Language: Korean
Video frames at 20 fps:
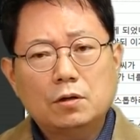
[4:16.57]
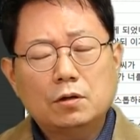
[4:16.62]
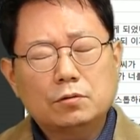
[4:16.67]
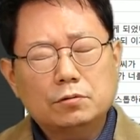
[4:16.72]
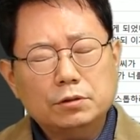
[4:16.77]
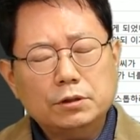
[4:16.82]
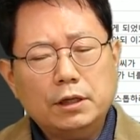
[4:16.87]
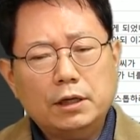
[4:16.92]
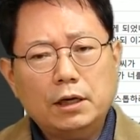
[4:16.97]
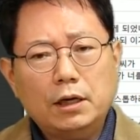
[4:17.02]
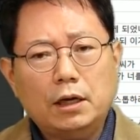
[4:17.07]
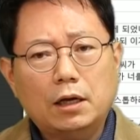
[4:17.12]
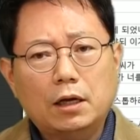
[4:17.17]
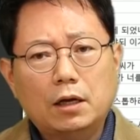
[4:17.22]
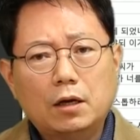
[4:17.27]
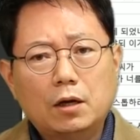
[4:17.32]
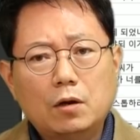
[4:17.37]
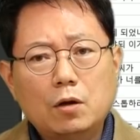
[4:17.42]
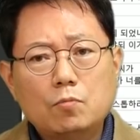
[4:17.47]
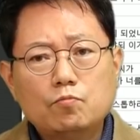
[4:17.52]
근데
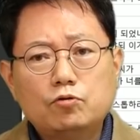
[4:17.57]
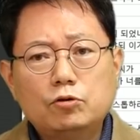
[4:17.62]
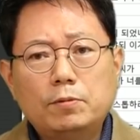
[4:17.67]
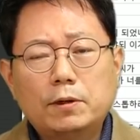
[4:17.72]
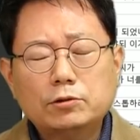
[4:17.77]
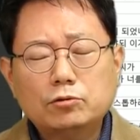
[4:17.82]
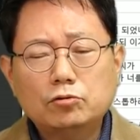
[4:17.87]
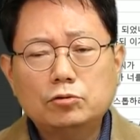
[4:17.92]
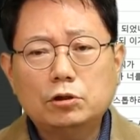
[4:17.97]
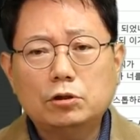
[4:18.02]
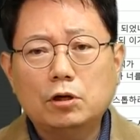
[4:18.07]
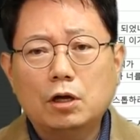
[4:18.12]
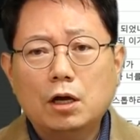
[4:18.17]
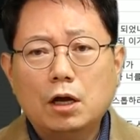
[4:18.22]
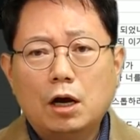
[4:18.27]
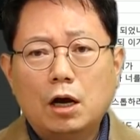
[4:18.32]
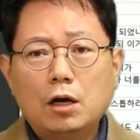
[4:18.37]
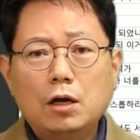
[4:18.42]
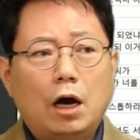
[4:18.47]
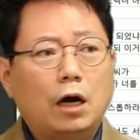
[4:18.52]
불박정 운전자는
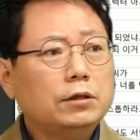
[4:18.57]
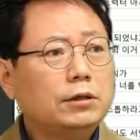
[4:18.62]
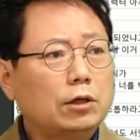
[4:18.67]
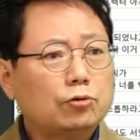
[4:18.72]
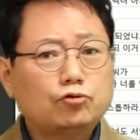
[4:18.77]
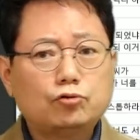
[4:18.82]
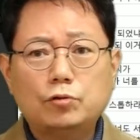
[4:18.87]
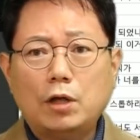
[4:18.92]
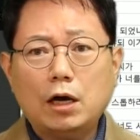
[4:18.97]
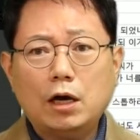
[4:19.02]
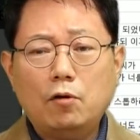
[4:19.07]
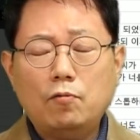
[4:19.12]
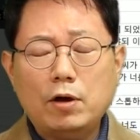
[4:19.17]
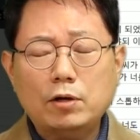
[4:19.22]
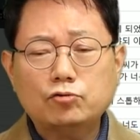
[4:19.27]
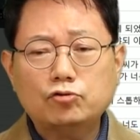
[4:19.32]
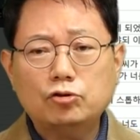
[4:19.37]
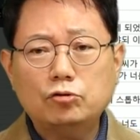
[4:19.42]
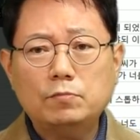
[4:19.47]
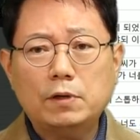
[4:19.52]
아니 나 수, 내가 왜
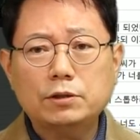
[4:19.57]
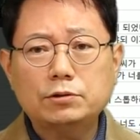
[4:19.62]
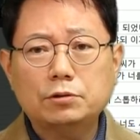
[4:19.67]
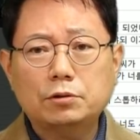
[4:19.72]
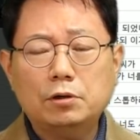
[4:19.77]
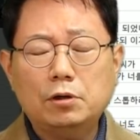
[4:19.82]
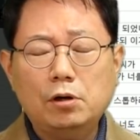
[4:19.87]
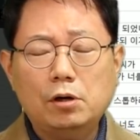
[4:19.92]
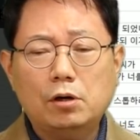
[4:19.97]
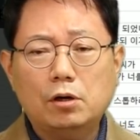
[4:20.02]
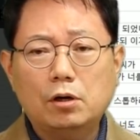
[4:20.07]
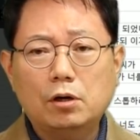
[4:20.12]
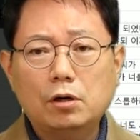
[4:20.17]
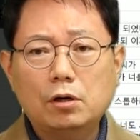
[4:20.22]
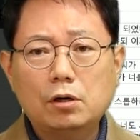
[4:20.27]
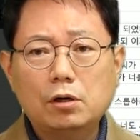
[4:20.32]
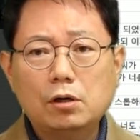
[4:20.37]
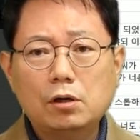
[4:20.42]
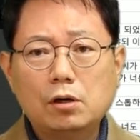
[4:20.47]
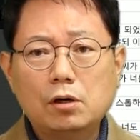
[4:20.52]
술을 마셔?
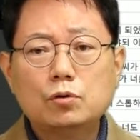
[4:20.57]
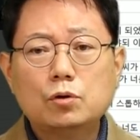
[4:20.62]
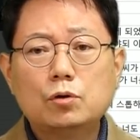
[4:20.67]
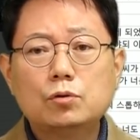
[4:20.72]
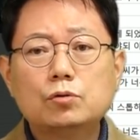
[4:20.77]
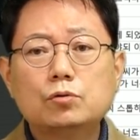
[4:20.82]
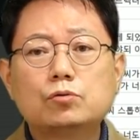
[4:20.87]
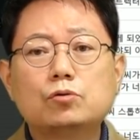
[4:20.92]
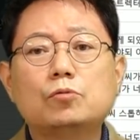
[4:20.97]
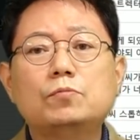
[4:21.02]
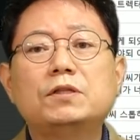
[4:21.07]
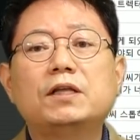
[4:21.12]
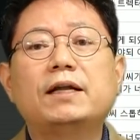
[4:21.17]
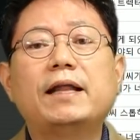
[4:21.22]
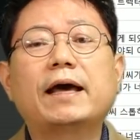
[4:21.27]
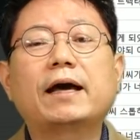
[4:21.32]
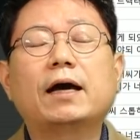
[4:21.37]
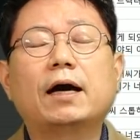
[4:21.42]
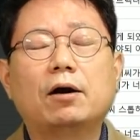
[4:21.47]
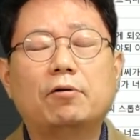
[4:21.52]
좀 이따
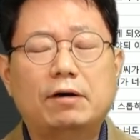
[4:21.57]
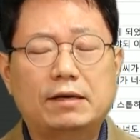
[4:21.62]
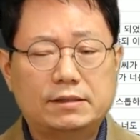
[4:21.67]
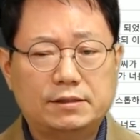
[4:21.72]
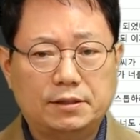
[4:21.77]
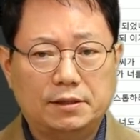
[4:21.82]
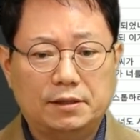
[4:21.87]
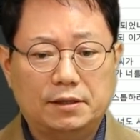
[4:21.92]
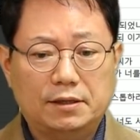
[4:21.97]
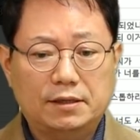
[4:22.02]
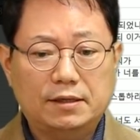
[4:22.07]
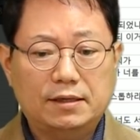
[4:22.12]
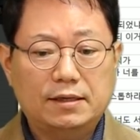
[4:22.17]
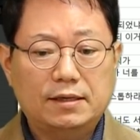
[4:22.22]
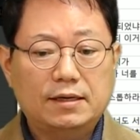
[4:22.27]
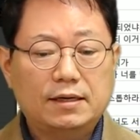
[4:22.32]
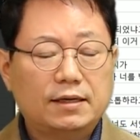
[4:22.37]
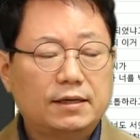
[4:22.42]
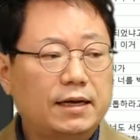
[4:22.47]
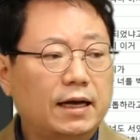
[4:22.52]
레카가 왔어요.
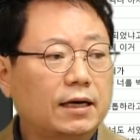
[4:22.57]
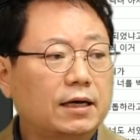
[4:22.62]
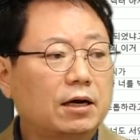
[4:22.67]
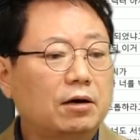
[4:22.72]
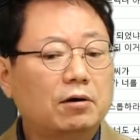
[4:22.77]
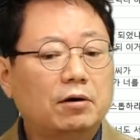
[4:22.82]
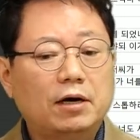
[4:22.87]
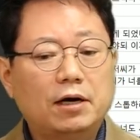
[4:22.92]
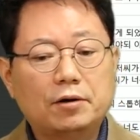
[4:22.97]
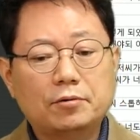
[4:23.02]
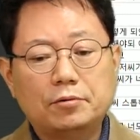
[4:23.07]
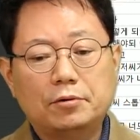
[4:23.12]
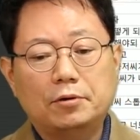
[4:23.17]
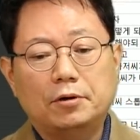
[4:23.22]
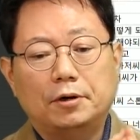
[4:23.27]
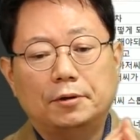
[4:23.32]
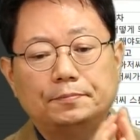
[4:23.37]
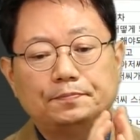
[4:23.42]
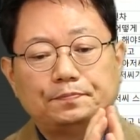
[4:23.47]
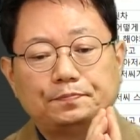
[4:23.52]
레카가
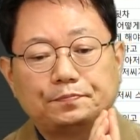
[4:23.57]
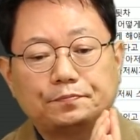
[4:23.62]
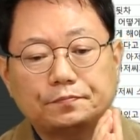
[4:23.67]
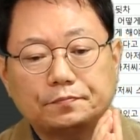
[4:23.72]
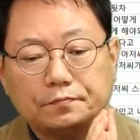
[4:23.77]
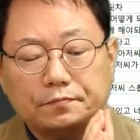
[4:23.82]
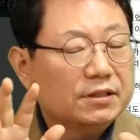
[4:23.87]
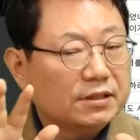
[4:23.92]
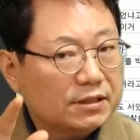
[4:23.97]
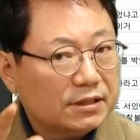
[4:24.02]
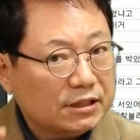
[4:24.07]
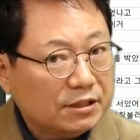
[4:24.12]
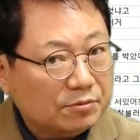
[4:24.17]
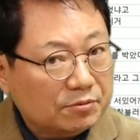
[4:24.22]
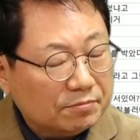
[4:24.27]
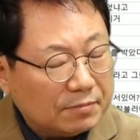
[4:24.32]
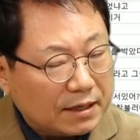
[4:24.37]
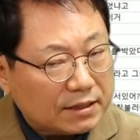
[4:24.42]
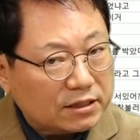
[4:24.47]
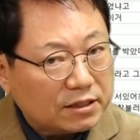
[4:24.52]
왔고
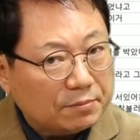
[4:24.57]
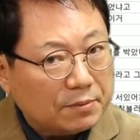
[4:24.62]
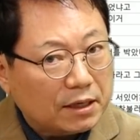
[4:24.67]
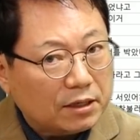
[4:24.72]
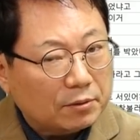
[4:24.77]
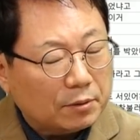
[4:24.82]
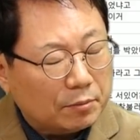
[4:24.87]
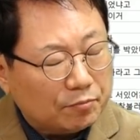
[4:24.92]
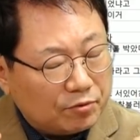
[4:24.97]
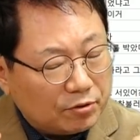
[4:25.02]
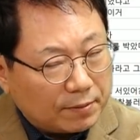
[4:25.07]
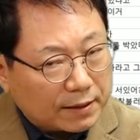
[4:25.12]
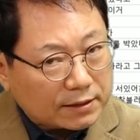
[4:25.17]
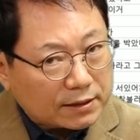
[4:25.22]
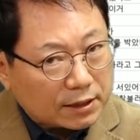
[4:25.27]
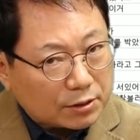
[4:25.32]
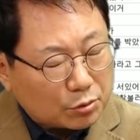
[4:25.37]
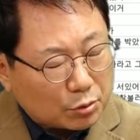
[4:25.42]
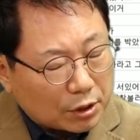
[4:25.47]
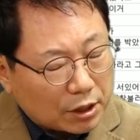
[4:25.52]
이분 말씀에 의하면 뭐
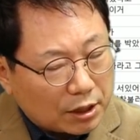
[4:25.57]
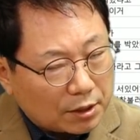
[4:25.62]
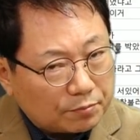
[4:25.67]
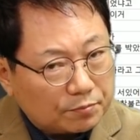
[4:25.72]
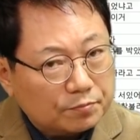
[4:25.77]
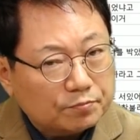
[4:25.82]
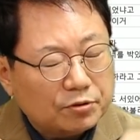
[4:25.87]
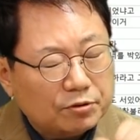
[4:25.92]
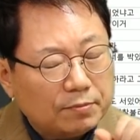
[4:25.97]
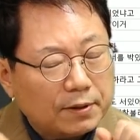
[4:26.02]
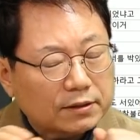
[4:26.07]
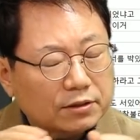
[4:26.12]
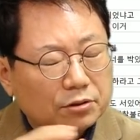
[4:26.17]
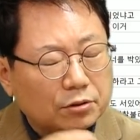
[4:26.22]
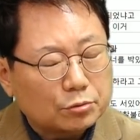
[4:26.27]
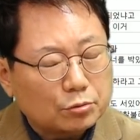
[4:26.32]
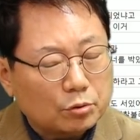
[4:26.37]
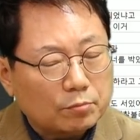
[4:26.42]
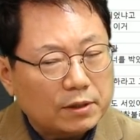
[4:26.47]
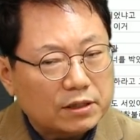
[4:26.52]
불박차 쪽에 불박
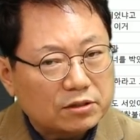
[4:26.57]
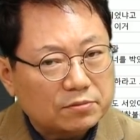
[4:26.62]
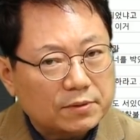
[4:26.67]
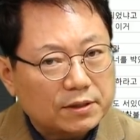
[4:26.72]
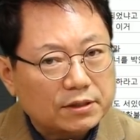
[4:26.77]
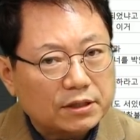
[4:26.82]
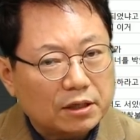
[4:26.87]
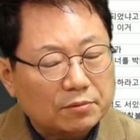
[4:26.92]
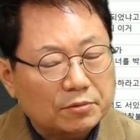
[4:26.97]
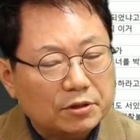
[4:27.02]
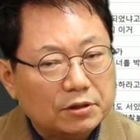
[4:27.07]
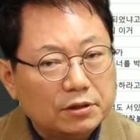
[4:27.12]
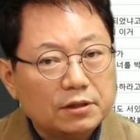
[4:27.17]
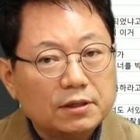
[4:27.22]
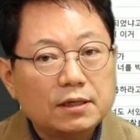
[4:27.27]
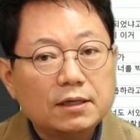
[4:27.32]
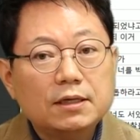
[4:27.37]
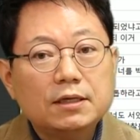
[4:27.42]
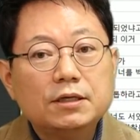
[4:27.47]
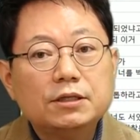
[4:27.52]
트럭 쪽 말씀에 의하면
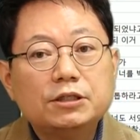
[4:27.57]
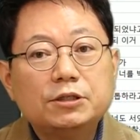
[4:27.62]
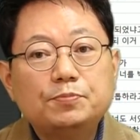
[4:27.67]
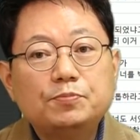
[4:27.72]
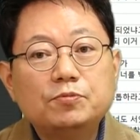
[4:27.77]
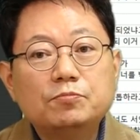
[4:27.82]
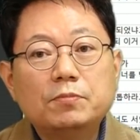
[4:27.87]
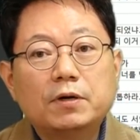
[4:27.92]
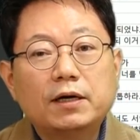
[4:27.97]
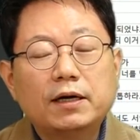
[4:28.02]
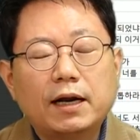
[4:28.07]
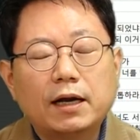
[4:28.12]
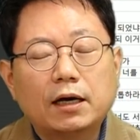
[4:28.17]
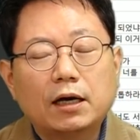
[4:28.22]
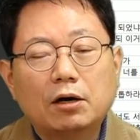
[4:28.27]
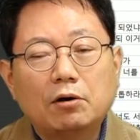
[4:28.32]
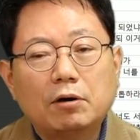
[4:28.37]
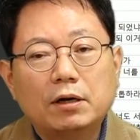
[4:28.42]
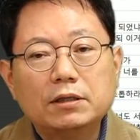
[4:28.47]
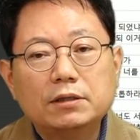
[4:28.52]
은 10분 만에
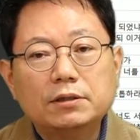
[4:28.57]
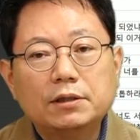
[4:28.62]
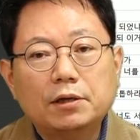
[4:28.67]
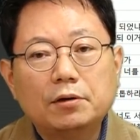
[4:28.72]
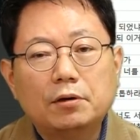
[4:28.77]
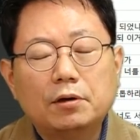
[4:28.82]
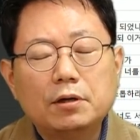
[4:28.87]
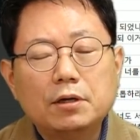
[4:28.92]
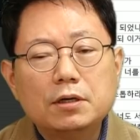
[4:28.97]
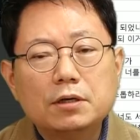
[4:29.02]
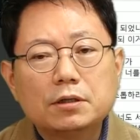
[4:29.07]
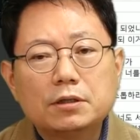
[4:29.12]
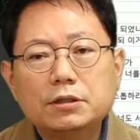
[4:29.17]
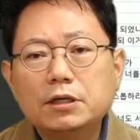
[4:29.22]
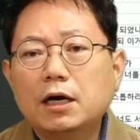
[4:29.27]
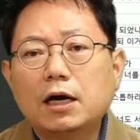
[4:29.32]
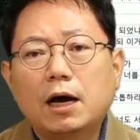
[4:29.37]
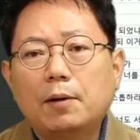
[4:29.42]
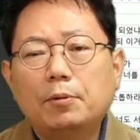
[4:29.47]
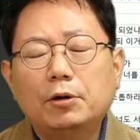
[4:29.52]
레카가 왔는데요.
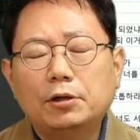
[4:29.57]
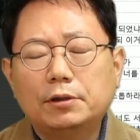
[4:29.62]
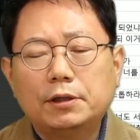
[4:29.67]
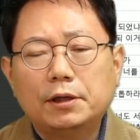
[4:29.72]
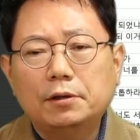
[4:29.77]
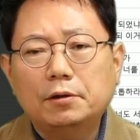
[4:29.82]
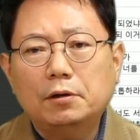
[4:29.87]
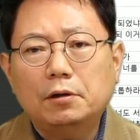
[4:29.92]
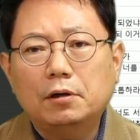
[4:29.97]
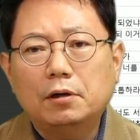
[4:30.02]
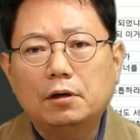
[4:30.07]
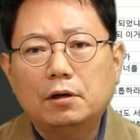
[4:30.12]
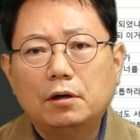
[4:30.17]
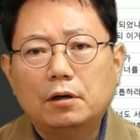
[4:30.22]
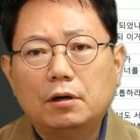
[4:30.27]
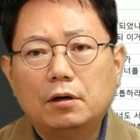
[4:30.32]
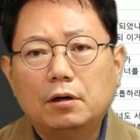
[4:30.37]
그냥 가버렸대요.